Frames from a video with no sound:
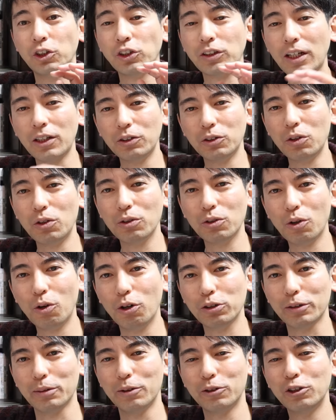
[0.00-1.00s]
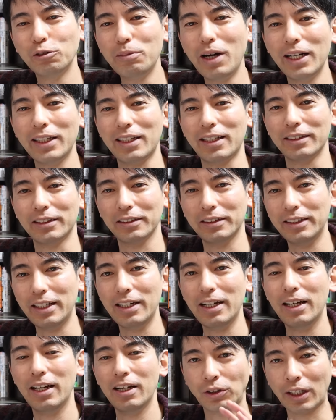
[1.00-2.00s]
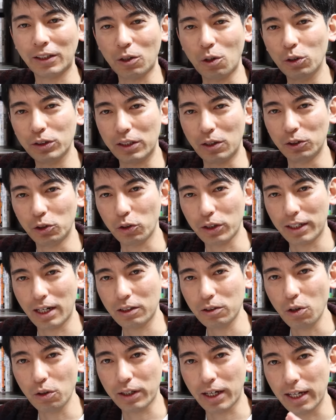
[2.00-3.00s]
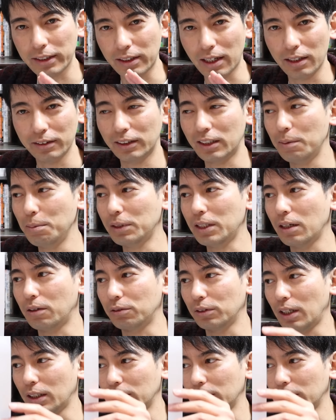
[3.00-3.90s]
住宅ローン控除も踏まえたですね、ふるさと納税の上限額を計算してみてく